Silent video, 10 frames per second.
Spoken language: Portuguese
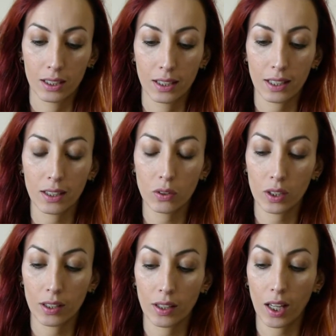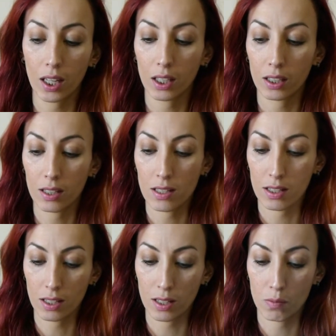daquilo que tem, que
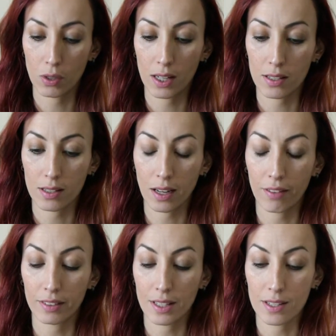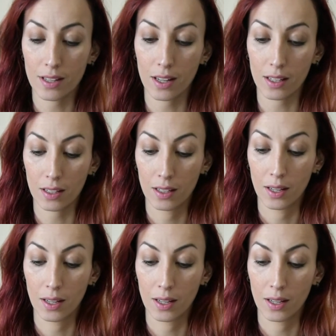as, que as mulheres grávidas têm,